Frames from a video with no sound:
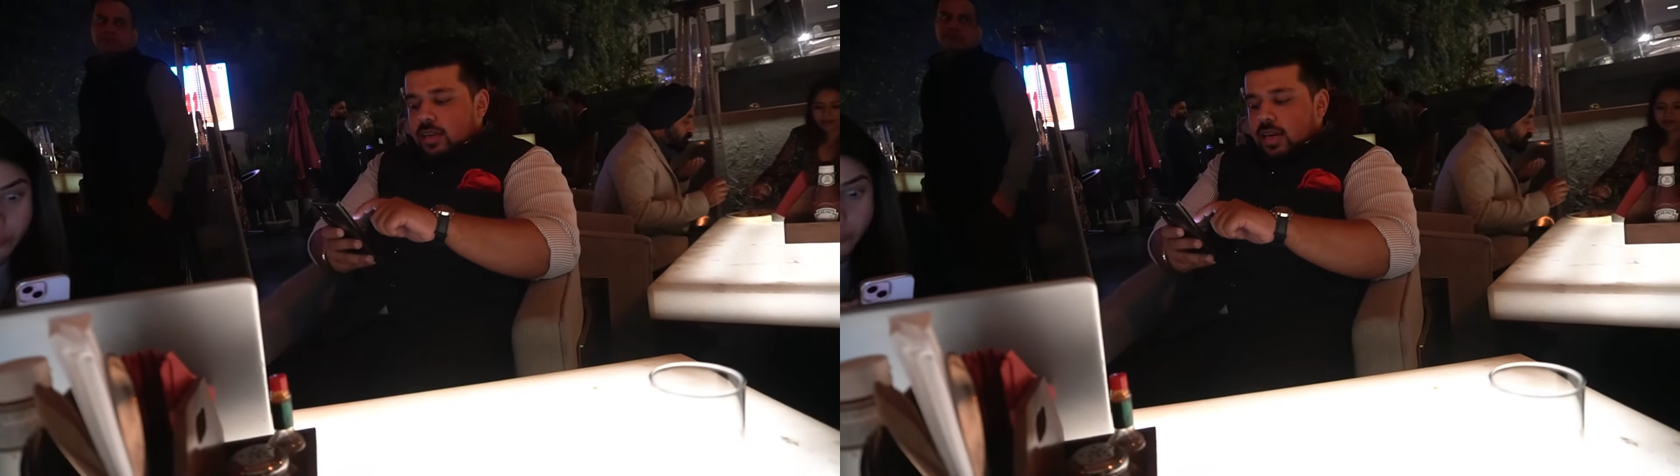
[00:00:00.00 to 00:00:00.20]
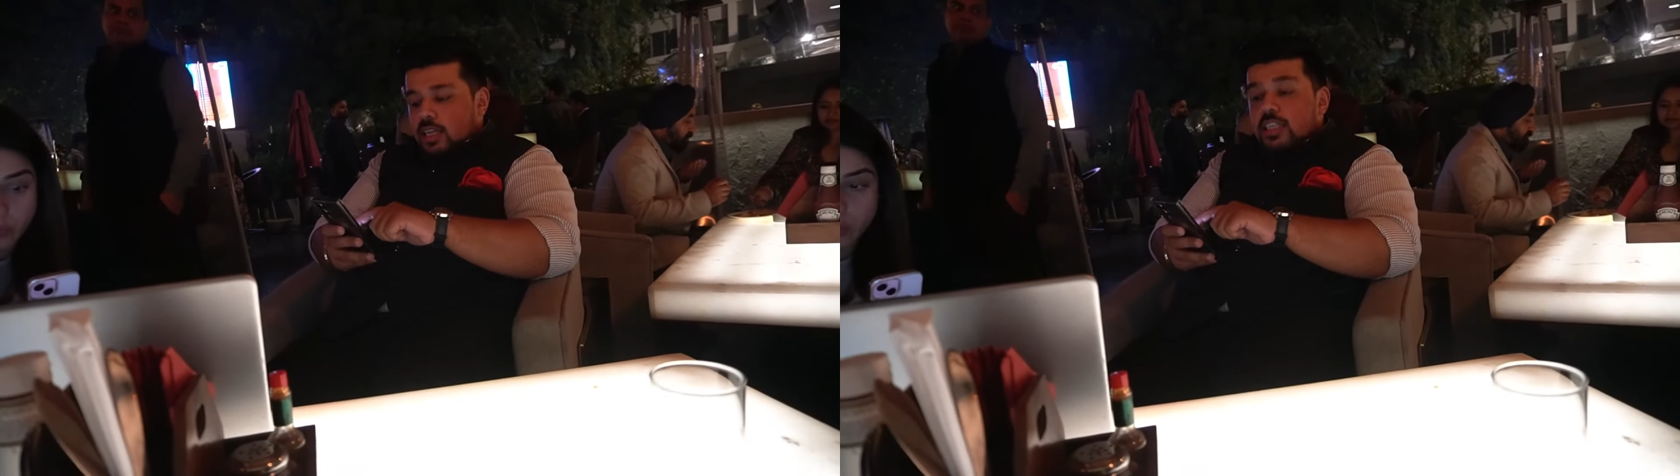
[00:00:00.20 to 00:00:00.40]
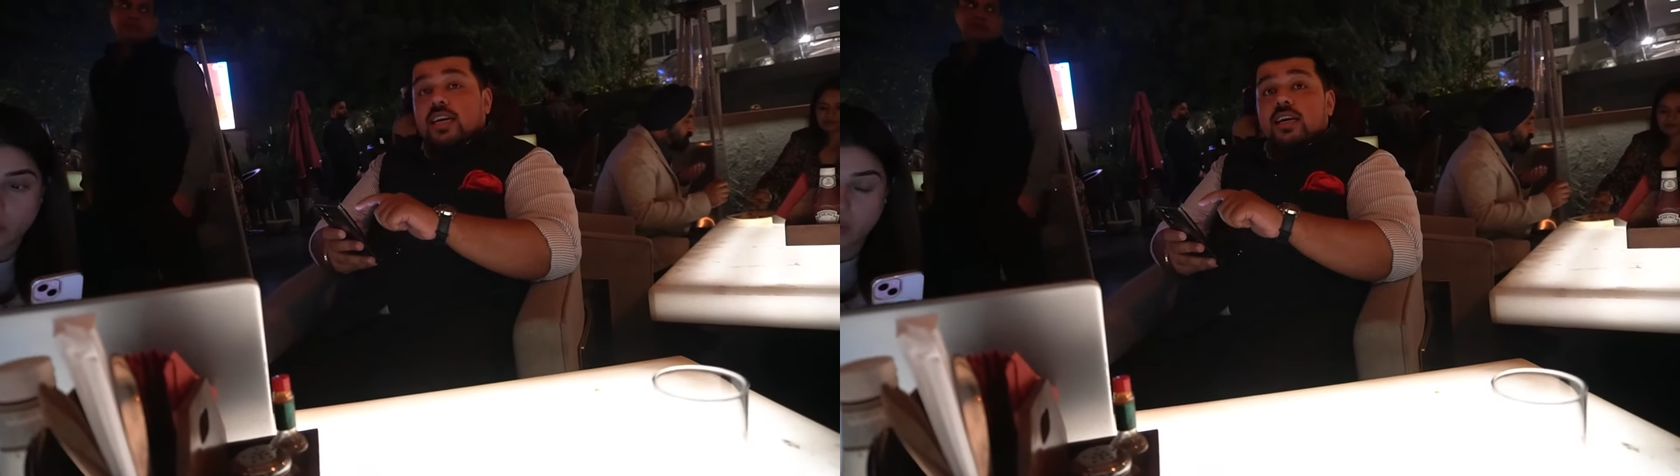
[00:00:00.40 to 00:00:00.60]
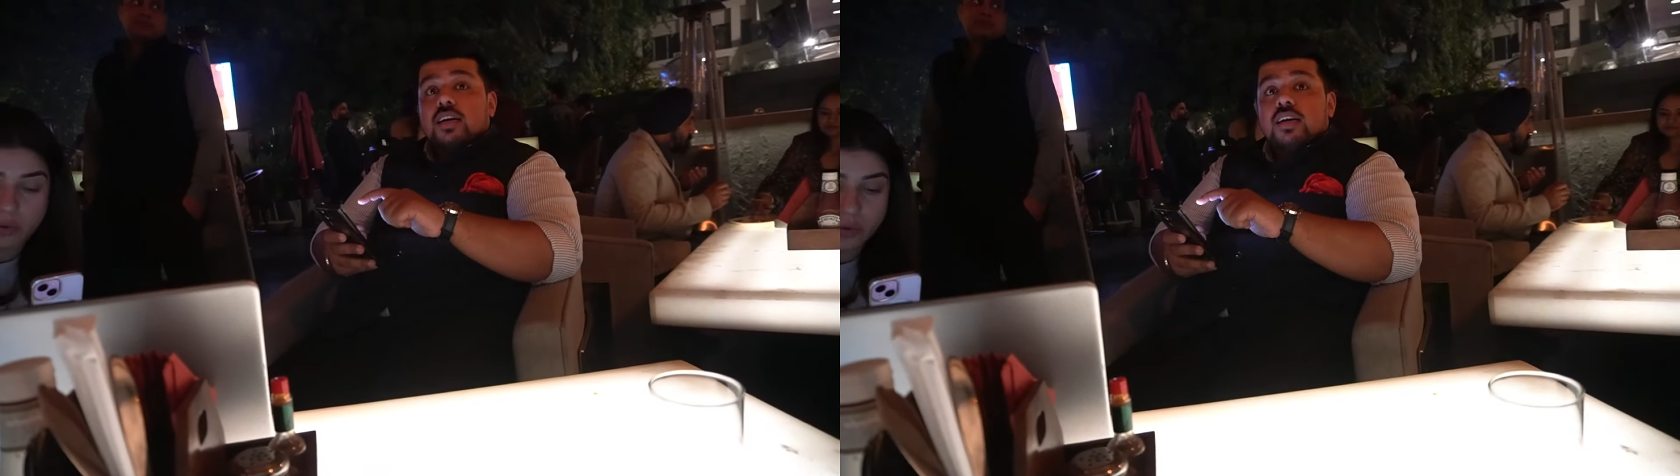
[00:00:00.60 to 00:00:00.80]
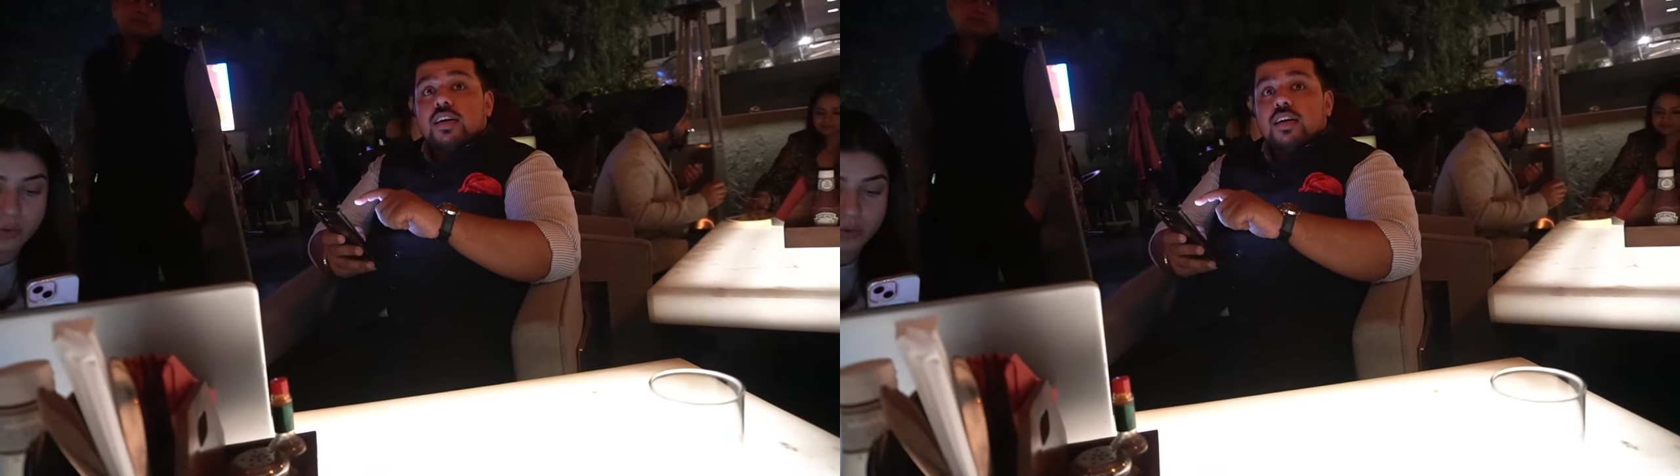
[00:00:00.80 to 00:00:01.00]
हाँ जी
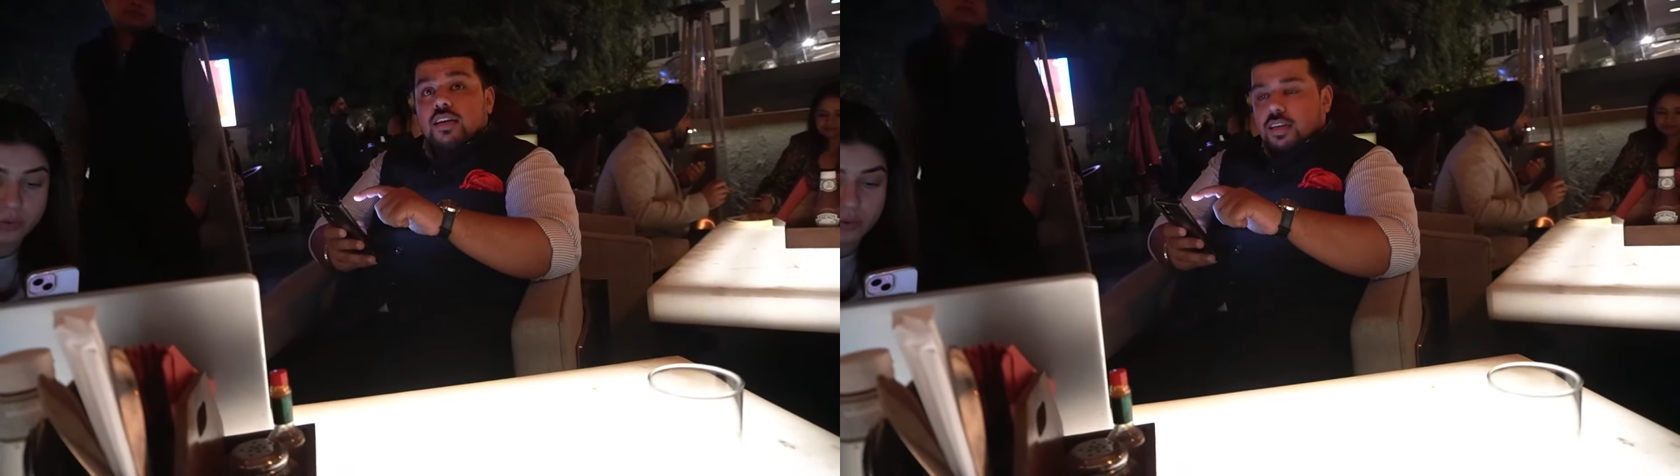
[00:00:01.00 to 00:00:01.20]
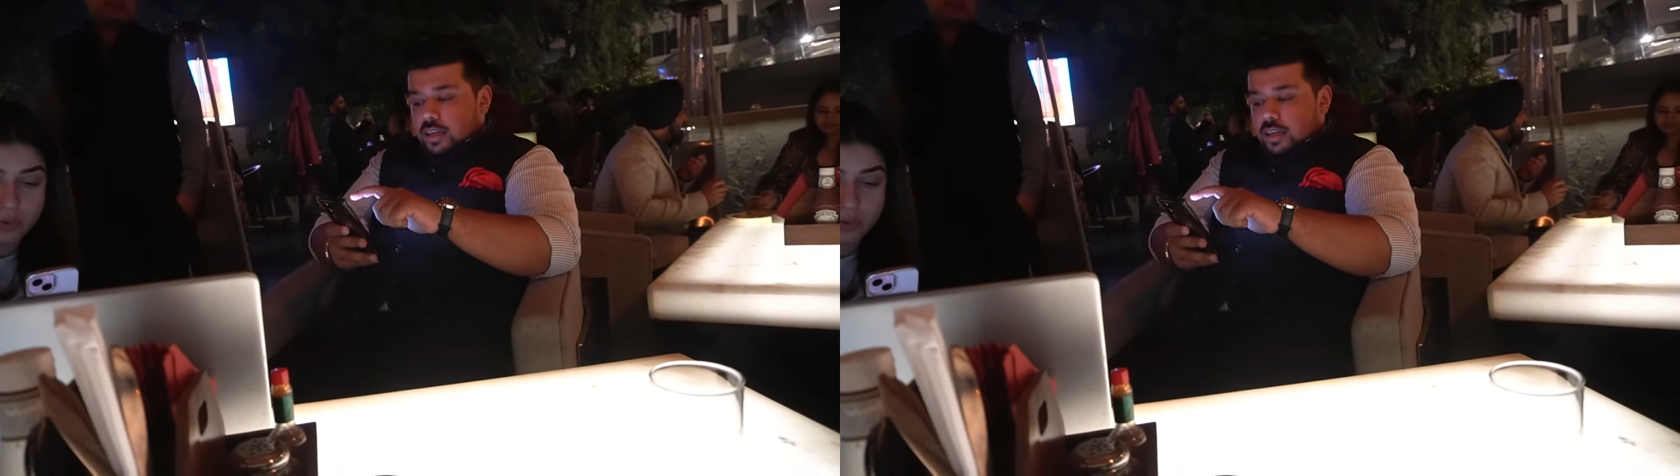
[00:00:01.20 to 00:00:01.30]
ओटीपी